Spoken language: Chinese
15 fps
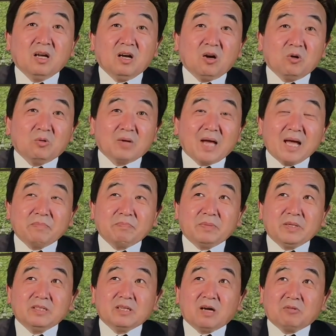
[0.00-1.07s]
后来
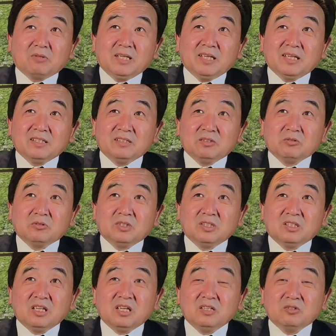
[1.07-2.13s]
比较厉害，就是
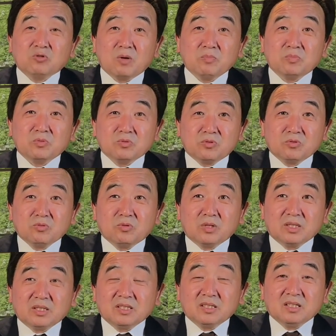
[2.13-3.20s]
替川普做
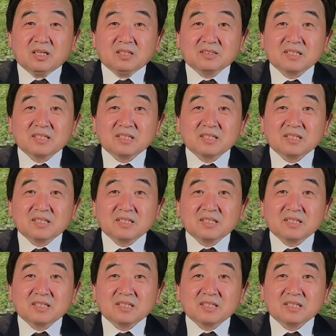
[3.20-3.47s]
了一个